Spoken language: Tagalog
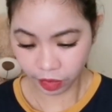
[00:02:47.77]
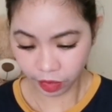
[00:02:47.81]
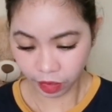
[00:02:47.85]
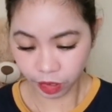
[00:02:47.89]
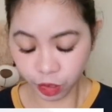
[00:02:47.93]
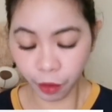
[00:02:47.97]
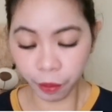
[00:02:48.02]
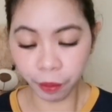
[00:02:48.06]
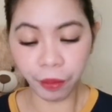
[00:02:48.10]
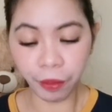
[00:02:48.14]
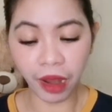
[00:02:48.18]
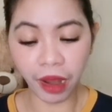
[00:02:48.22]

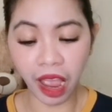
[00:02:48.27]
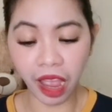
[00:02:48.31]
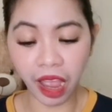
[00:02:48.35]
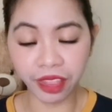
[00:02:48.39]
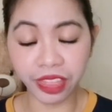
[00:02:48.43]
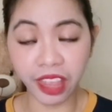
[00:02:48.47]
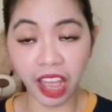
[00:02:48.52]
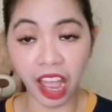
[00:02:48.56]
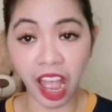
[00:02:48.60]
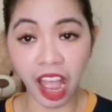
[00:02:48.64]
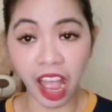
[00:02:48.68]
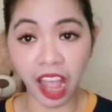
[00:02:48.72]

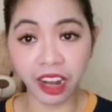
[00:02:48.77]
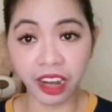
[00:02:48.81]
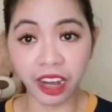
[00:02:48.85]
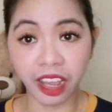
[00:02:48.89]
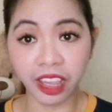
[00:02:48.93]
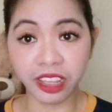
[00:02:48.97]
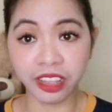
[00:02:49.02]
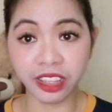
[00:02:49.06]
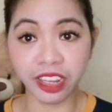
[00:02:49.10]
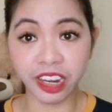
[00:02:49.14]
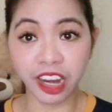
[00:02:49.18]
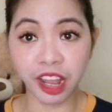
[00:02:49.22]
Suplada
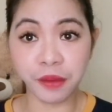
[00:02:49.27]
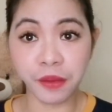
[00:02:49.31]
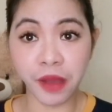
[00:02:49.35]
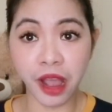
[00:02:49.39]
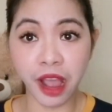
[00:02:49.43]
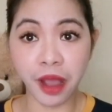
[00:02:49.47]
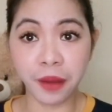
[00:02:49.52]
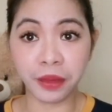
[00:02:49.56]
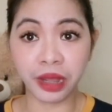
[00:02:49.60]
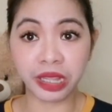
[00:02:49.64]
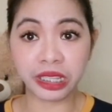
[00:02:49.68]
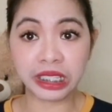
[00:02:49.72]
na hindi
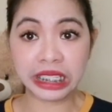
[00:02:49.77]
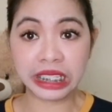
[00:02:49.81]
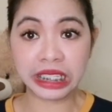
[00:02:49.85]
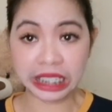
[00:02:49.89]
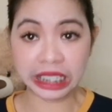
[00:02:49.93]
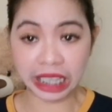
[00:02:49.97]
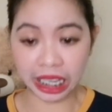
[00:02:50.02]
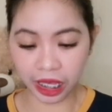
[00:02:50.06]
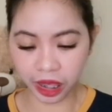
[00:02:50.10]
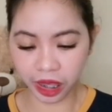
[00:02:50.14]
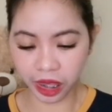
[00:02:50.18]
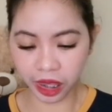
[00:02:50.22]

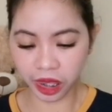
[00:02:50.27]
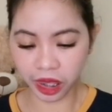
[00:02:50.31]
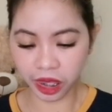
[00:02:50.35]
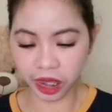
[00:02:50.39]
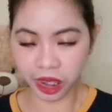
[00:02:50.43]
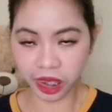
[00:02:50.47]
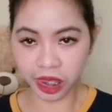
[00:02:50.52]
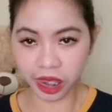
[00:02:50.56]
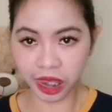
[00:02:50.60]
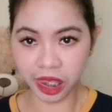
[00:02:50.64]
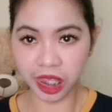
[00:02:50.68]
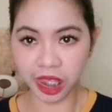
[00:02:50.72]
namamansin.
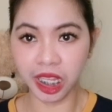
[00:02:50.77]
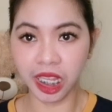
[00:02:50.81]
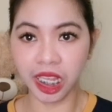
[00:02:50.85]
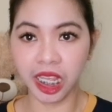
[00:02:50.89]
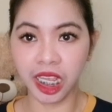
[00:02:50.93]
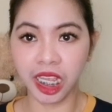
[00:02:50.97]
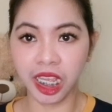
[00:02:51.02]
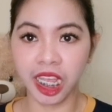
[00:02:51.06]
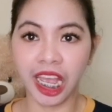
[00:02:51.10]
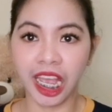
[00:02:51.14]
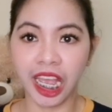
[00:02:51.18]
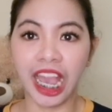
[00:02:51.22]

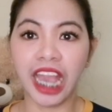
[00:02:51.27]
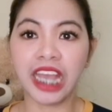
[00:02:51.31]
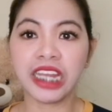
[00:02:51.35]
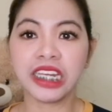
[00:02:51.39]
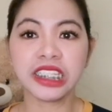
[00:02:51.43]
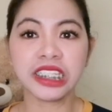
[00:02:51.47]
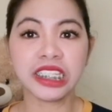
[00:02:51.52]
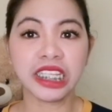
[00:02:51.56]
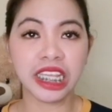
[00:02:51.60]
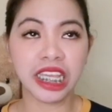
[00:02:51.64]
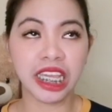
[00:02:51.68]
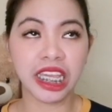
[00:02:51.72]

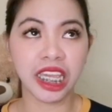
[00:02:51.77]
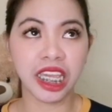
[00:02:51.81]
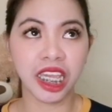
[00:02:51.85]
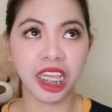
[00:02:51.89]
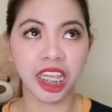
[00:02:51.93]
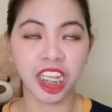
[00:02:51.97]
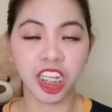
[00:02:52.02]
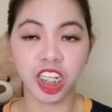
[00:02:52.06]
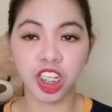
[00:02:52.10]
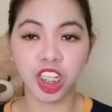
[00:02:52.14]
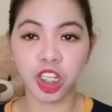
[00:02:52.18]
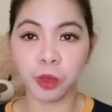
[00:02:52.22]

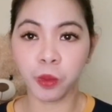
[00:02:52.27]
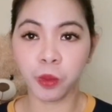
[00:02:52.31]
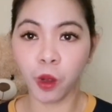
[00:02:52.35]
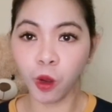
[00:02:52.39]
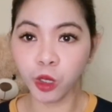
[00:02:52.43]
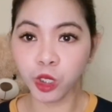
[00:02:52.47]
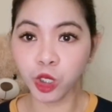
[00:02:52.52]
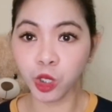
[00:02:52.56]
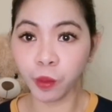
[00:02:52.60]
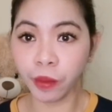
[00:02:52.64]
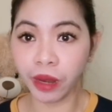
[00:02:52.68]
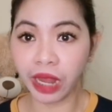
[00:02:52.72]
Honestly, hindi po
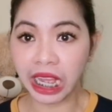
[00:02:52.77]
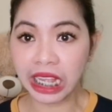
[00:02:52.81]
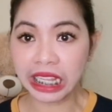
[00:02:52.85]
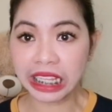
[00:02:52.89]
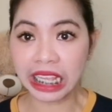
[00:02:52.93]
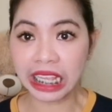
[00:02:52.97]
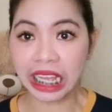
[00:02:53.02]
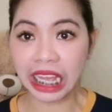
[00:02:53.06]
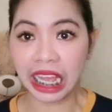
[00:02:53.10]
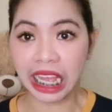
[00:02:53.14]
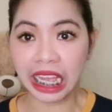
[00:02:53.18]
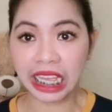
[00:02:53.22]
ako
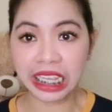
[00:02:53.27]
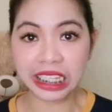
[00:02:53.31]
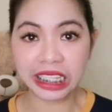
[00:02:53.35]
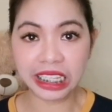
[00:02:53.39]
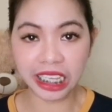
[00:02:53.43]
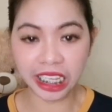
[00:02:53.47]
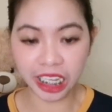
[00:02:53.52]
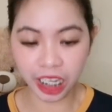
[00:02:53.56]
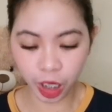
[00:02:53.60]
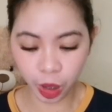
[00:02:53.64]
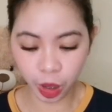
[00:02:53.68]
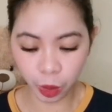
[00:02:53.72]
suplada,
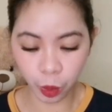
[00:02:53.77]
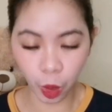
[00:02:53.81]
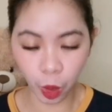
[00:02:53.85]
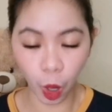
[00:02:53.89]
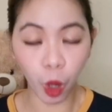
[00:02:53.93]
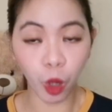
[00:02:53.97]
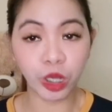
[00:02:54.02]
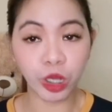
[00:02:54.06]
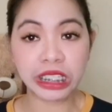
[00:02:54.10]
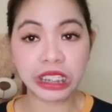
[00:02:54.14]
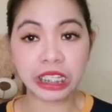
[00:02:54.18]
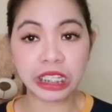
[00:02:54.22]
hindi rin po
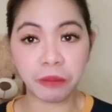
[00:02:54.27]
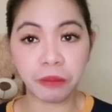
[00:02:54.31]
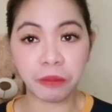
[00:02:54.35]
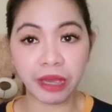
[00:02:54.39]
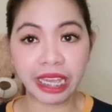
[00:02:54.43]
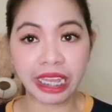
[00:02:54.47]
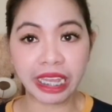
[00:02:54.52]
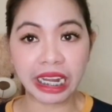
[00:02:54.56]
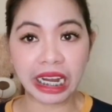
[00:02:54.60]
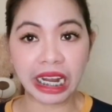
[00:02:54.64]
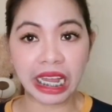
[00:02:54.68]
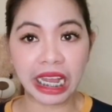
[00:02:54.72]
ako
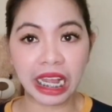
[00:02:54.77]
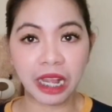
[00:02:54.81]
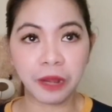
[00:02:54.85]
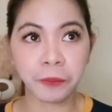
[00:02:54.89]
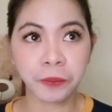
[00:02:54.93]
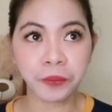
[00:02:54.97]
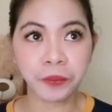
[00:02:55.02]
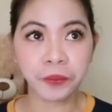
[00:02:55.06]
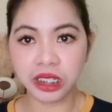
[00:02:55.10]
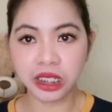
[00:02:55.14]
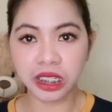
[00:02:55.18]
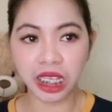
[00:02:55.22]
isnabera.
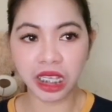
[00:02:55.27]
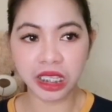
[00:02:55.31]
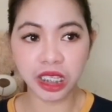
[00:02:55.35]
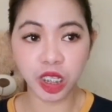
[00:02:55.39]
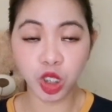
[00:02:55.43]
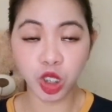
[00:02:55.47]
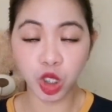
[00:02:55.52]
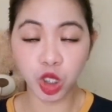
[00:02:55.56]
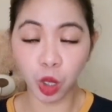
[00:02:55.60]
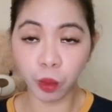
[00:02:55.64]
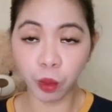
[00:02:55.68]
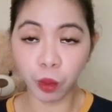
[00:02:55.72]

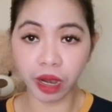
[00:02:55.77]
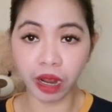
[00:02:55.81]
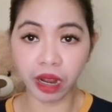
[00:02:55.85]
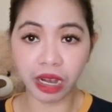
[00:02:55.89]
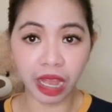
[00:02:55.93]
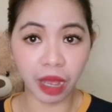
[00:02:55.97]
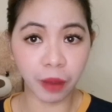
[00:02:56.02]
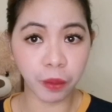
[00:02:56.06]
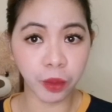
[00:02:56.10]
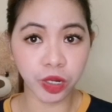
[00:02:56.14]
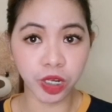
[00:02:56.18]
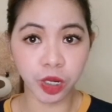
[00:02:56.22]
Kasi sobrang
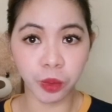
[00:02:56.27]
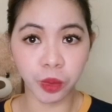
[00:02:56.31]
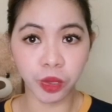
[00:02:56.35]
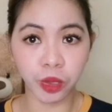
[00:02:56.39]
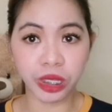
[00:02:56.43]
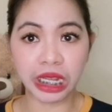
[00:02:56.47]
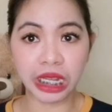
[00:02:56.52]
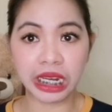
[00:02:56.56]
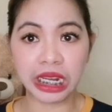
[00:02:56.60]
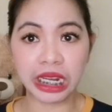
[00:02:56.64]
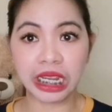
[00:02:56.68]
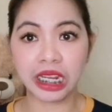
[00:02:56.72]
labo na
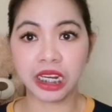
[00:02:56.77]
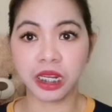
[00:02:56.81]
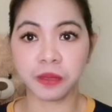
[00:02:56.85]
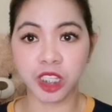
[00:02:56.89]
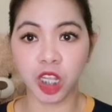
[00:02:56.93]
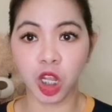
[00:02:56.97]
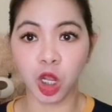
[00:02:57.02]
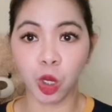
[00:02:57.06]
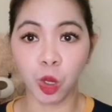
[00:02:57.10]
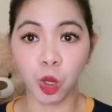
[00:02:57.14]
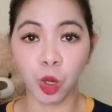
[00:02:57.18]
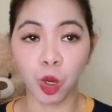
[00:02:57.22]
po talaga ng
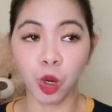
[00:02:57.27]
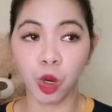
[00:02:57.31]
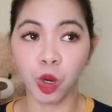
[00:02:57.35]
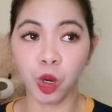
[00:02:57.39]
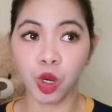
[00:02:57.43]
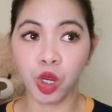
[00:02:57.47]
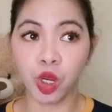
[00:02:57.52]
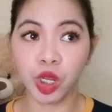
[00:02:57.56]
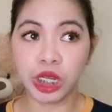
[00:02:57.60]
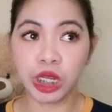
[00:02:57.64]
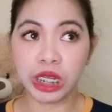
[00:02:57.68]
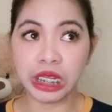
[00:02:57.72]
mata
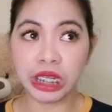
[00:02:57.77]
ko.